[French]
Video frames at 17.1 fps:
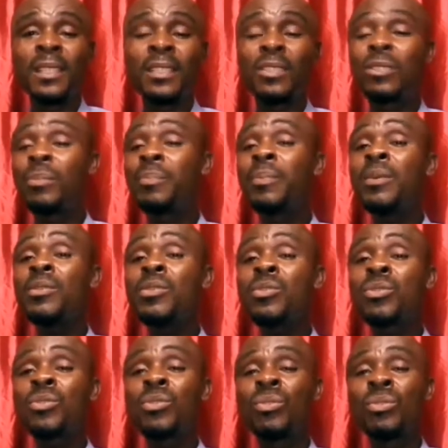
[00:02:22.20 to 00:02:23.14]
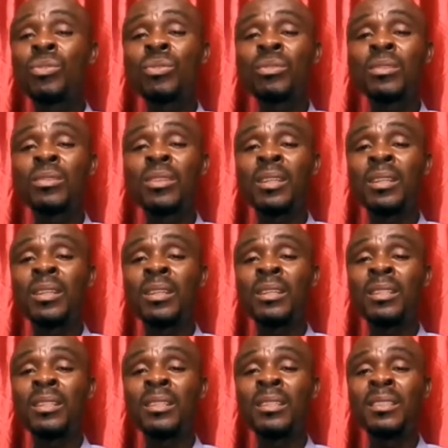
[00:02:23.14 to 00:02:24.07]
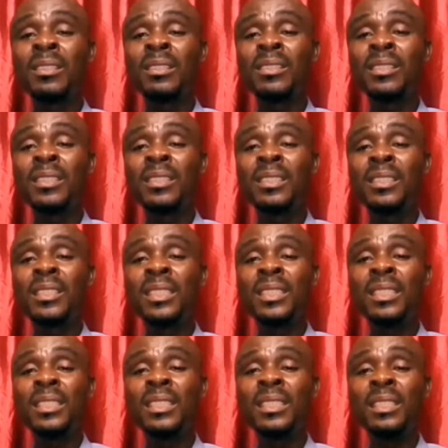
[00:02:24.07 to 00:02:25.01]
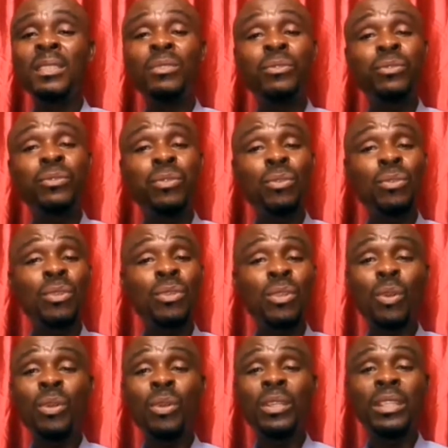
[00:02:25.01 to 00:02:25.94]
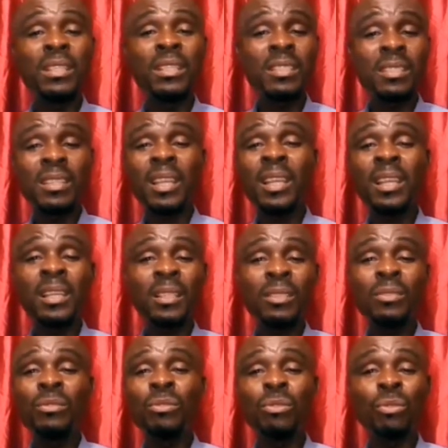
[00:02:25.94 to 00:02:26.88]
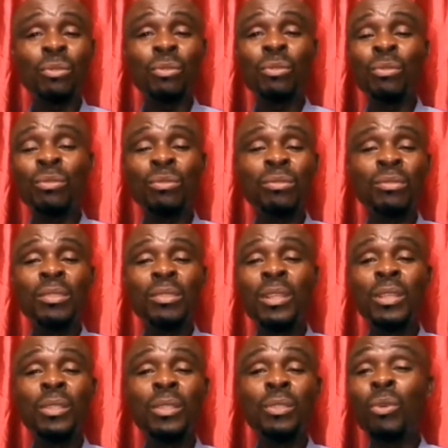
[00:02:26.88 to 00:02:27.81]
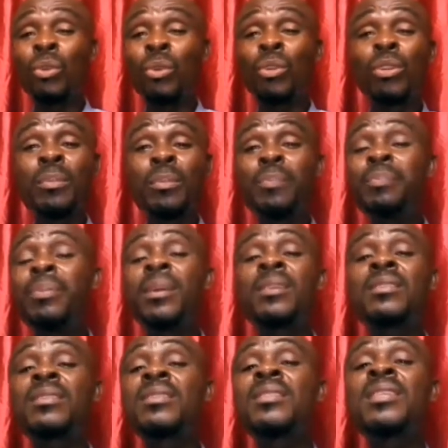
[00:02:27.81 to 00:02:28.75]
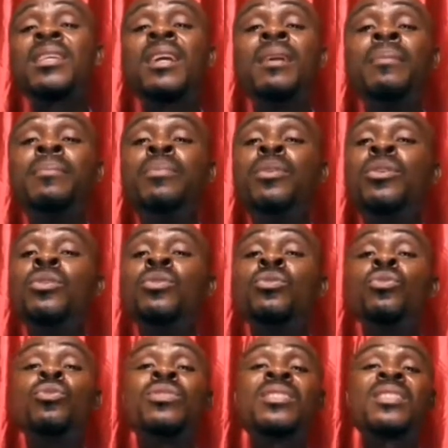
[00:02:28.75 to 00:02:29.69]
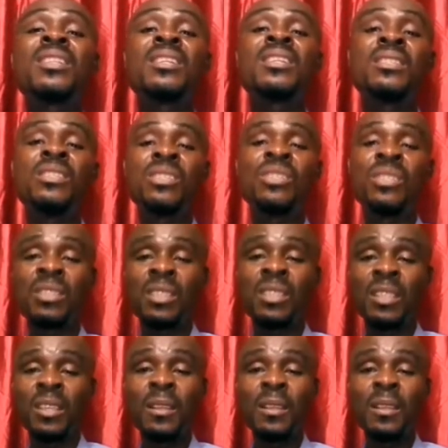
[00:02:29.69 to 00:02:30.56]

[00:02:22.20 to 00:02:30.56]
Je pense que euh, il faut qu'on essaie de, repenser un peu nos stratégies.